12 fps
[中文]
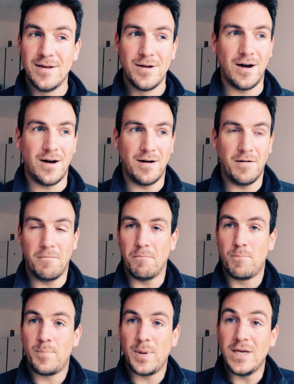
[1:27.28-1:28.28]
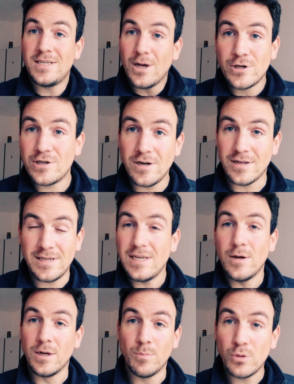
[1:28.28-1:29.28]
呃被消失，这
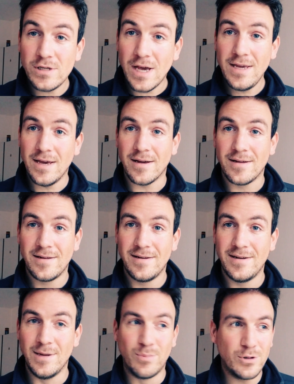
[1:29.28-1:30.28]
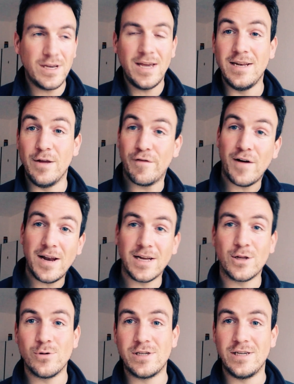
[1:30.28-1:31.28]
些你不介意，你不介意你发了一
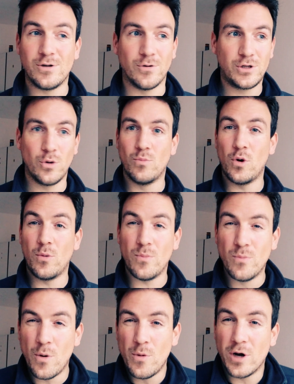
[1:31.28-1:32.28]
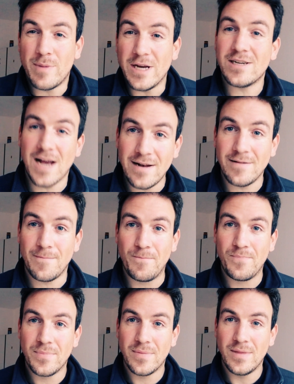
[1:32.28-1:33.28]
个东西就就默默默的被删。
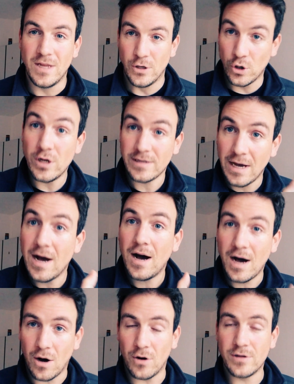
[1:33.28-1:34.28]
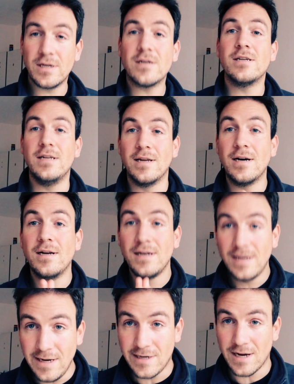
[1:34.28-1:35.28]
你觉得这样好，这个是你的
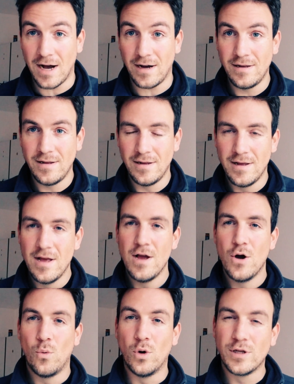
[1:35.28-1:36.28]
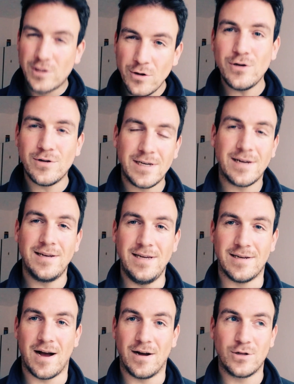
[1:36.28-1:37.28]
立场，我尊重这个
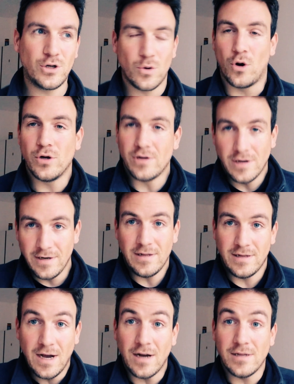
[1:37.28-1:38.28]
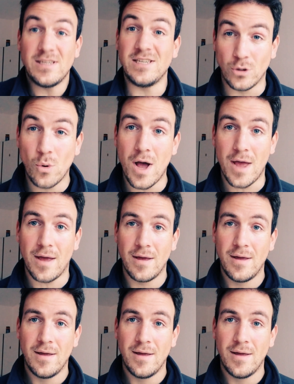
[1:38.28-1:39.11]
立场，就是我会觉得你你很奇怪，